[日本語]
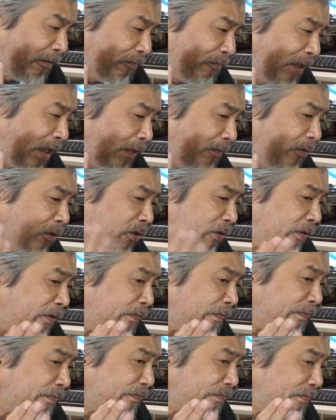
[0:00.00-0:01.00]
まあ
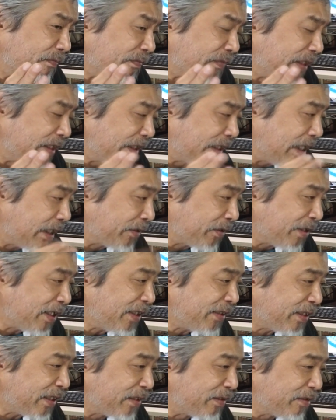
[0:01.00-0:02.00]
もう
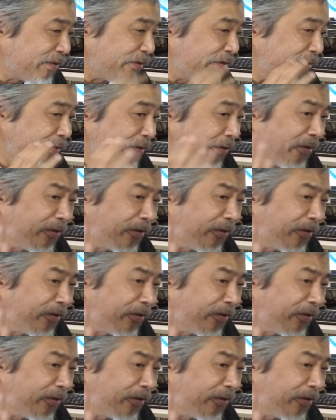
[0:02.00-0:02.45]
ガトランティスという